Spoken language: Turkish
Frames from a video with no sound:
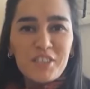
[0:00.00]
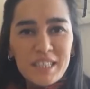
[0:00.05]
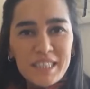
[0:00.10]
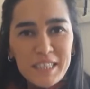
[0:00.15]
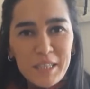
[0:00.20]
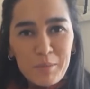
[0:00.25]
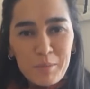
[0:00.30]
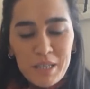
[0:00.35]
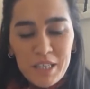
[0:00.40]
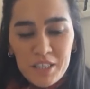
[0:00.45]

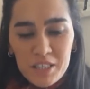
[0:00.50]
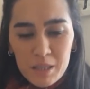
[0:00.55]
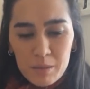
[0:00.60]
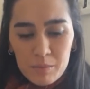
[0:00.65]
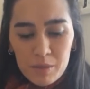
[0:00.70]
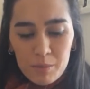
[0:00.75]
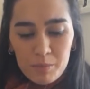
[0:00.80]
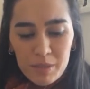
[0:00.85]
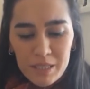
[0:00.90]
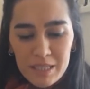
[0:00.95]
Ciltleme
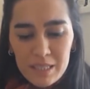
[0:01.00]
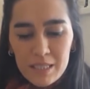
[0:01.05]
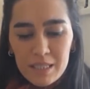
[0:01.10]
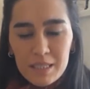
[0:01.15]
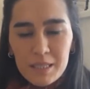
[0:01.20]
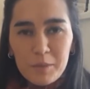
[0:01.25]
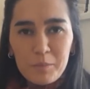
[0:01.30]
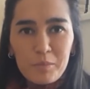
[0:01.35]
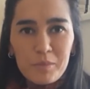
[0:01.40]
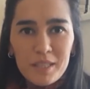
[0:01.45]
işlemini
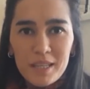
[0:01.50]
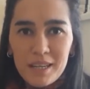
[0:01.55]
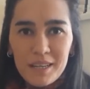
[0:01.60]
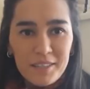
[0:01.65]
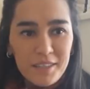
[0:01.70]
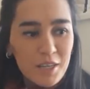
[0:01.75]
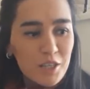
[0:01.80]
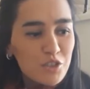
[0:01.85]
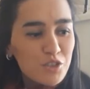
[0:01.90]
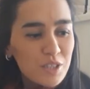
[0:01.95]
bitirdim ne
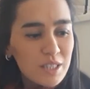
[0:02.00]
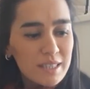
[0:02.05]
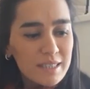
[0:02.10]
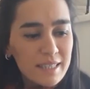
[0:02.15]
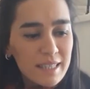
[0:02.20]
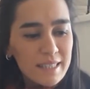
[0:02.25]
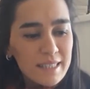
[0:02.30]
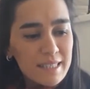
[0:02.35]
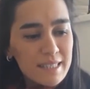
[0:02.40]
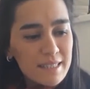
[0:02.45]
kadar
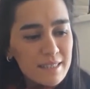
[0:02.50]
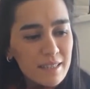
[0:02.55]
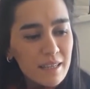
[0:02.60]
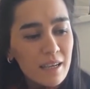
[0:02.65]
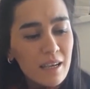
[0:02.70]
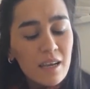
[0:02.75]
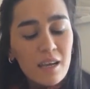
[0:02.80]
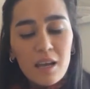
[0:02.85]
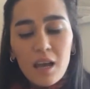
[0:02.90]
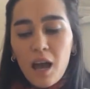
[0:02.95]

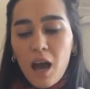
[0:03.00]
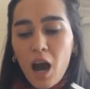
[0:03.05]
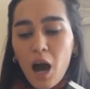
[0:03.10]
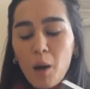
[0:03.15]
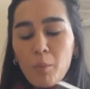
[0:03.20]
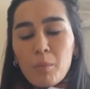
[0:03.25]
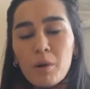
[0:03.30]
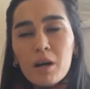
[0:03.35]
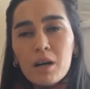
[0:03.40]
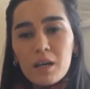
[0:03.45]
ciltlenirse
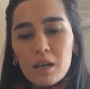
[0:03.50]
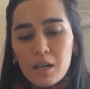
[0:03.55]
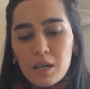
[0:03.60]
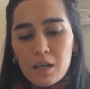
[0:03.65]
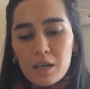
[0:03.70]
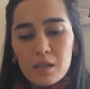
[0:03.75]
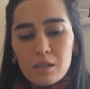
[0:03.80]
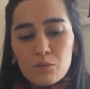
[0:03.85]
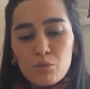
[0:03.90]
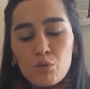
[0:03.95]
ama
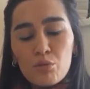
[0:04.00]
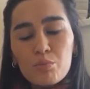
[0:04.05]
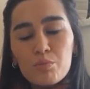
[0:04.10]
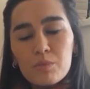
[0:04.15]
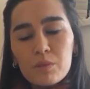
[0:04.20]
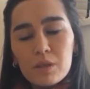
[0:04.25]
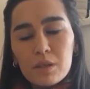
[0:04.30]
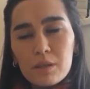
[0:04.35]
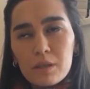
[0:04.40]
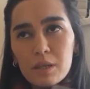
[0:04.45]
e, çok
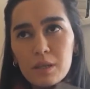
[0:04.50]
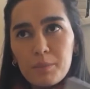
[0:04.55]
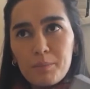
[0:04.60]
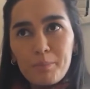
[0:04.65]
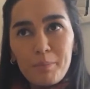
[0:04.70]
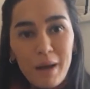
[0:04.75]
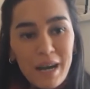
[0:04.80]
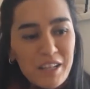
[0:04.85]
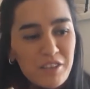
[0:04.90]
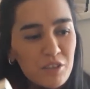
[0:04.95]
e,
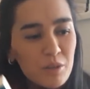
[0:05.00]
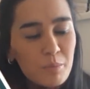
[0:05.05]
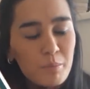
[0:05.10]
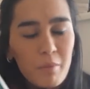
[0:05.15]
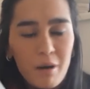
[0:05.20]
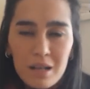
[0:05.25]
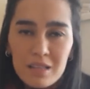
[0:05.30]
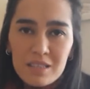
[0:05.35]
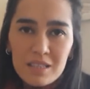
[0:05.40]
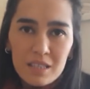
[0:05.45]
bence
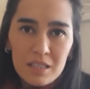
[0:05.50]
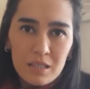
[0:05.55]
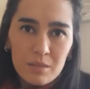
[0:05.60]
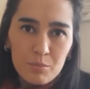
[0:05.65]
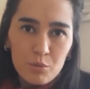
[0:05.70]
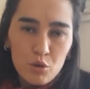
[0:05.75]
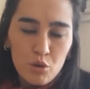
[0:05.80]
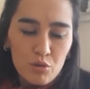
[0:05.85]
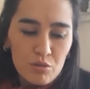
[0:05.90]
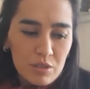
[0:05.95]

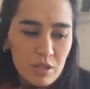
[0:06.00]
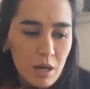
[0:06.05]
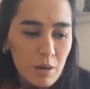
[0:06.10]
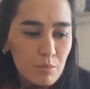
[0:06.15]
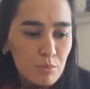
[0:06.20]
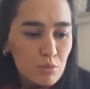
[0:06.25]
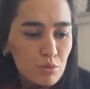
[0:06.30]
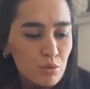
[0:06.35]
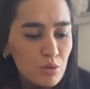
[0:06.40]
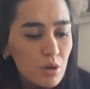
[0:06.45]
mantıklı bir
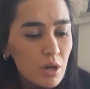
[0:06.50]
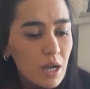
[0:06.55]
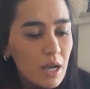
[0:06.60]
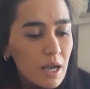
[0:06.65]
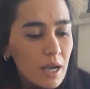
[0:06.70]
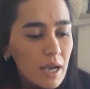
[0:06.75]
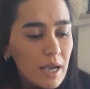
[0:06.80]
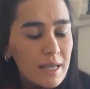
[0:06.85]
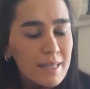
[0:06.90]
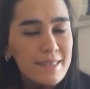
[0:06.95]
yöntem bu.
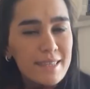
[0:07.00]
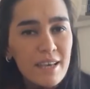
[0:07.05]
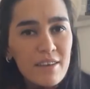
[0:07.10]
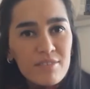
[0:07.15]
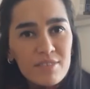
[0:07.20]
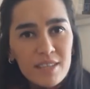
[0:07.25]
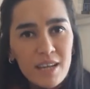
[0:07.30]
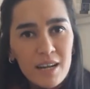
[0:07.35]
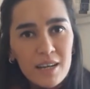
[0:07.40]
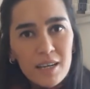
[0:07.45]
E,
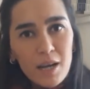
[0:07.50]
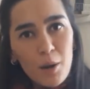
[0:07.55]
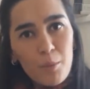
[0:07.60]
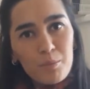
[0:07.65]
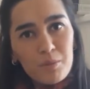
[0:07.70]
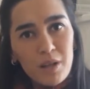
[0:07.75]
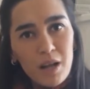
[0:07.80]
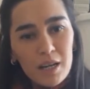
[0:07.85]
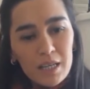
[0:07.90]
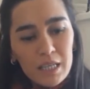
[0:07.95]
defter
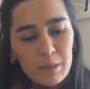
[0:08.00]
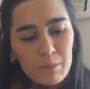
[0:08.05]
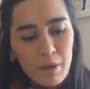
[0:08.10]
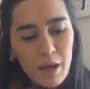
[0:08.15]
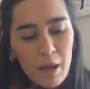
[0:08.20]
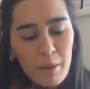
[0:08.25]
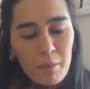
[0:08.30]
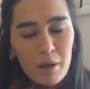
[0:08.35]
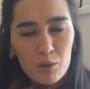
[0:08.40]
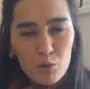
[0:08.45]
kaplar gibi
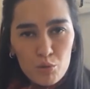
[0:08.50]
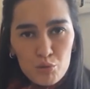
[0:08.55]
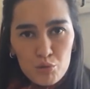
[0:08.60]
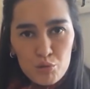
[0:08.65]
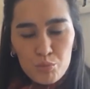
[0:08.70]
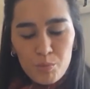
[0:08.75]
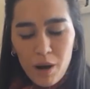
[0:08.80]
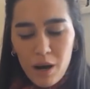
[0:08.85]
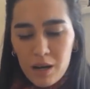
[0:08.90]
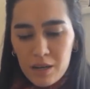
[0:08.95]
hemen
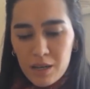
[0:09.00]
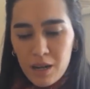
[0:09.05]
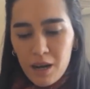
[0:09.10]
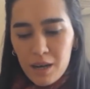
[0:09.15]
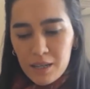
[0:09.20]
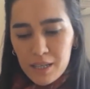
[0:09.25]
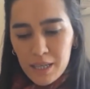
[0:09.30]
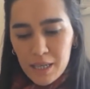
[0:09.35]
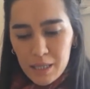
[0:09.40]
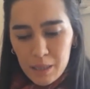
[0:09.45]
oturup arka
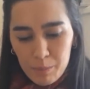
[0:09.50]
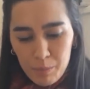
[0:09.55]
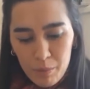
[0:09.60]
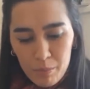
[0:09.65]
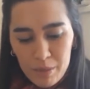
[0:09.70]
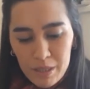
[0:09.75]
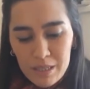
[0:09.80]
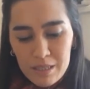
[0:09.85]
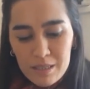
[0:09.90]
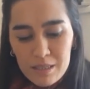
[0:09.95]
arkaya
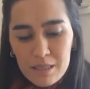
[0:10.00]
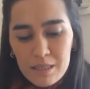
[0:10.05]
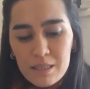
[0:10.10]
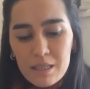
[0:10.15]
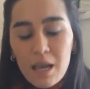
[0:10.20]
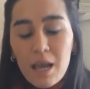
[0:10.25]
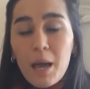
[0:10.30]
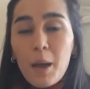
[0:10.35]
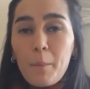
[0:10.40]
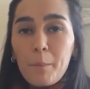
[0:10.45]

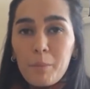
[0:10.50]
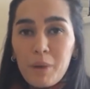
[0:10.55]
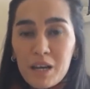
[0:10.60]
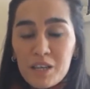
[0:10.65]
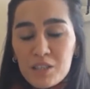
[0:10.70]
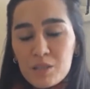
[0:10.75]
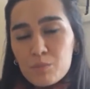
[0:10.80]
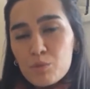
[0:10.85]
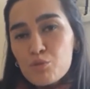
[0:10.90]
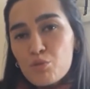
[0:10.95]
yapabilirsiniz.
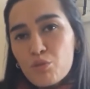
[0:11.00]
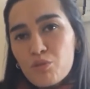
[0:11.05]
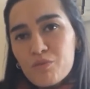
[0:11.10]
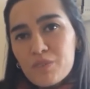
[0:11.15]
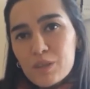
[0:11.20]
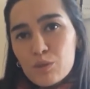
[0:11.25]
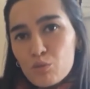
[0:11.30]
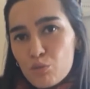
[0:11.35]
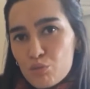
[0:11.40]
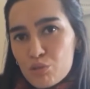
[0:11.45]
Ben şimdi çok
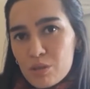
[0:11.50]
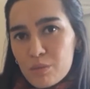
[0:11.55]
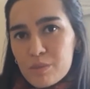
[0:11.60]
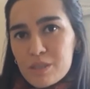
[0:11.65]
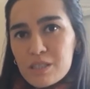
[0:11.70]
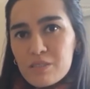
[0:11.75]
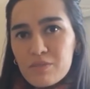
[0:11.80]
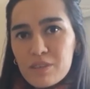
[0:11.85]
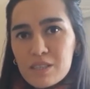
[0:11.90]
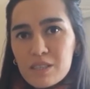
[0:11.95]
video
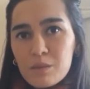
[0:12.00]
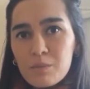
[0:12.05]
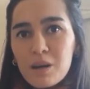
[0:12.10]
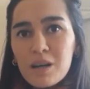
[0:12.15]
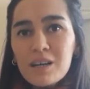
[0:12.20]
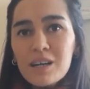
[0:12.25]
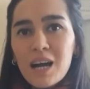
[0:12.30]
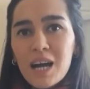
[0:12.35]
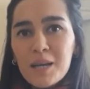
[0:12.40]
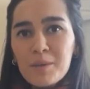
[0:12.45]
uzamasın ve
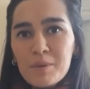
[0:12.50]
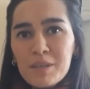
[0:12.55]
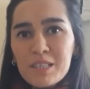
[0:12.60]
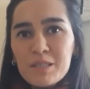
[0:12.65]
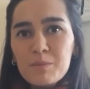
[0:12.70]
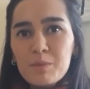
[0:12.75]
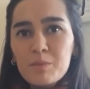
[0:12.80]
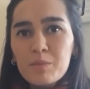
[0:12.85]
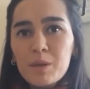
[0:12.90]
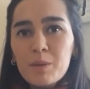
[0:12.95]
zaman
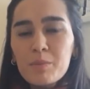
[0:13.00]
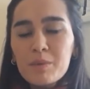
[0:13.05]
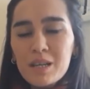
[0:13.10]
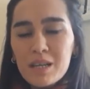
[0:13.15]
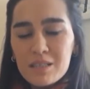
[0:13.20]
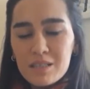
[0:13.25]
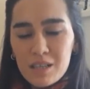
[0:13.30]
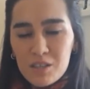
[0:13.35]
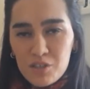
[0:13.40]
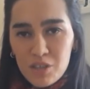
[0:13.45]
kaybetmeyeyim diye
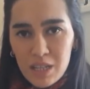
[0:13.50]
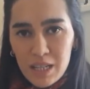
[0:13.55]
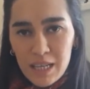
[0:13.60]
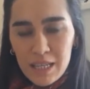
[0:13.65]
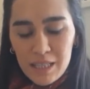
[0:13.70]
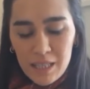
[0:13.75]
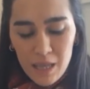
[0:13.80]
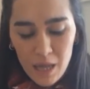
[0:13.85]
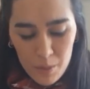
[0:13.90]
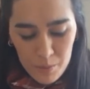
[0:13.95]
biraz
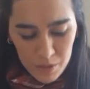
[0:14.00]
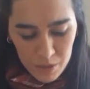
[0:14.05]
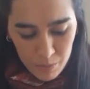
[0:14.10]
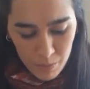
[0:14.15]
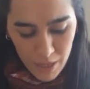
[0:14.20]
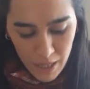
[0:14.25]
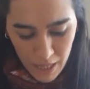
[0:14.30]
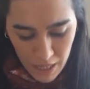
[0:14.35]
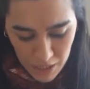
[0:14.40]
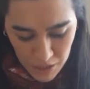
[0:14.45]
aceleyle
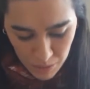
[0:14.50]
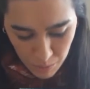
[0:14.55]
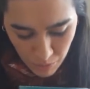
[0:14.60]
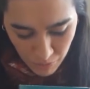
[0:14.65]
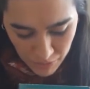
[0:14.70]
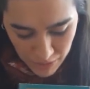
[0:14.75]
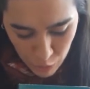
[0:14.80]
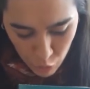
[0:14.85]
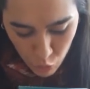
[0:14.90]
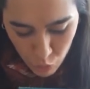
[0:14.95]
yaptım.
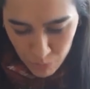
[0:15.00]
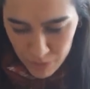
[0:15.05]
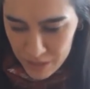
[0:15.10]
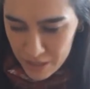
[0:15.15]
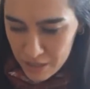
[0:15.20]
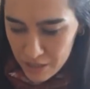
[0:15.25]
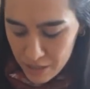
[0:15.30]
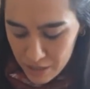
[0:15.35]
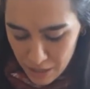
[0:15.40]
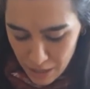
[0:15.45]
Şimdi videoyu
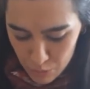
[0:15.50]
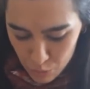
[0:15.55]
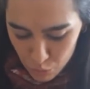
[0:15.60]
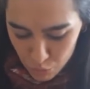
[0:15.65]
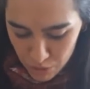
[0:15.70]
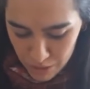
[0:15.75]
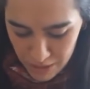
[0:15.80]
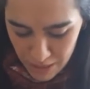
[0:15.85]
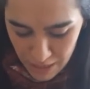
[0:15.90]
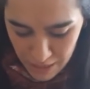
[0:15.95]
bitirdikten
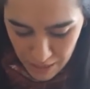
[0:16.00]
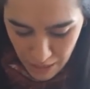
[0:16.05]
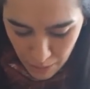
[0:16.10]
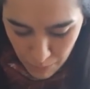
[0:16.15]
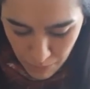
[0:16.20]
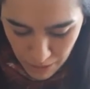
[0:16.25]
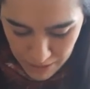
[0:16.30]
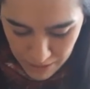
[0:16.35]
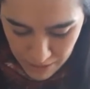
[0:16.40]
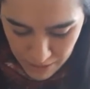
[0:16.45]
sonra
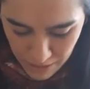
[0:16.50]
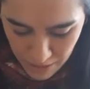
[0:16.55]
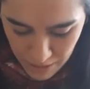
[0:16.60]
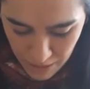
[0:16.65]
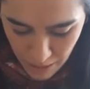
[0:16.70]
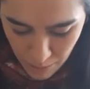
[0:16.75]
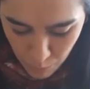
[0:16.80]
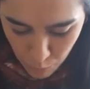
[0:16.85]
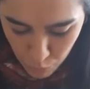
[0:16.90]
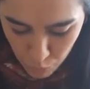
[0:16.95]
tekrar
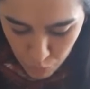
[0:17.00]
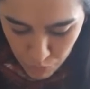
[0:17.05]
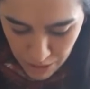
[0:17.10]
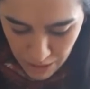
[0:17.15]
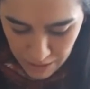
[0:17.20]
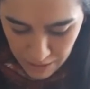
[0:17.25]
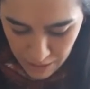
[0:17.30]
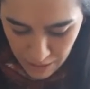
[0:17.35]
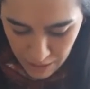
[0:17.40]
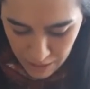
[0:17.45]
bastırarak bu
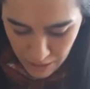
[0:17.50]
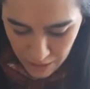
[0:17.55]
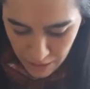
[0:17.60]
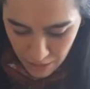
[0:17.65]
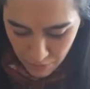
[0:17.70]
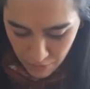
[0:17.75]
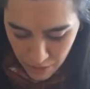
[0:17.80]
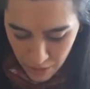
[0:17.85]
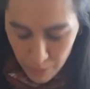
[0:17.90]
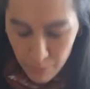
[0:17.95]
yüzeyde kalan
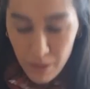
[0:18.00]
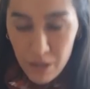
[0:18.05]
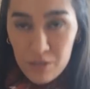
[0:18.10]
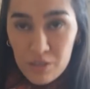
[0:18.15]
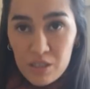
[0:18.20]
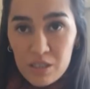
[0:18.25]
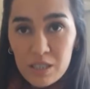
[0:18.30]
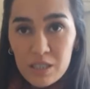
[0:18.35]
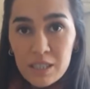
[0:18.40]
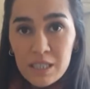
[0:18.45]
hava
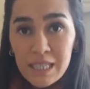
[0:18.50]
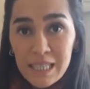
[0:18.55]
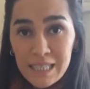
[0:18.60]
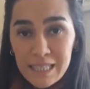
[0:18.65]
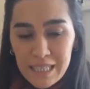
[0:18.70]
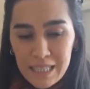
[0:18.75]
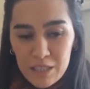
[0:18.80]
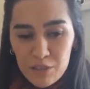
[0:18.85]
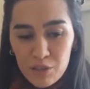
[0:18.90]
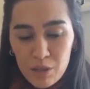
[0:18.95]
kabarcıklarını
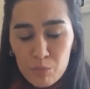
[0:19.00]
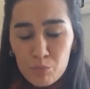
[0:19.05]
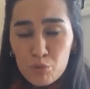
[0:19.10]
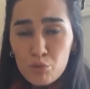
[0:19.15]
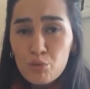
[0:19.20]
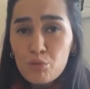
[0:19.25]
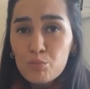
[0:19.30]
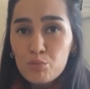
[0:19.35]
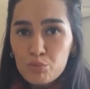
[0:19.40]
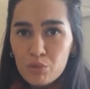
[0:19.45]
gidereceğim.
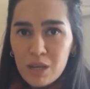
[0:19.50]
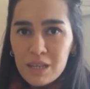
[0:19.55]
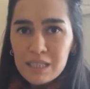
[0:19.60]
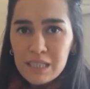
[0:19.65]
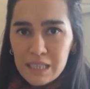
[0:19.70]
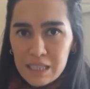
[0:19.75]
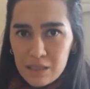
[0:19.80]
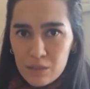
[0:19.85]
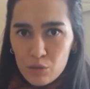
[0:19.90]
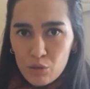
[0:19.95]
Çünkü bunlar
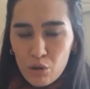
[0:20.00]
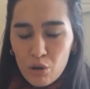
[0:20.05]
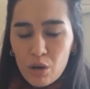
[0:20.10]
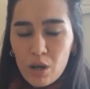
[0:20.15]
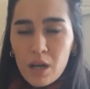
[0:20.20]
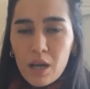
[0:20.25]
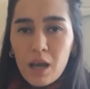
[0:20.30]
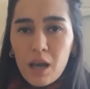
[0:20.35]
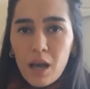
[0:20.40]
gidiyor.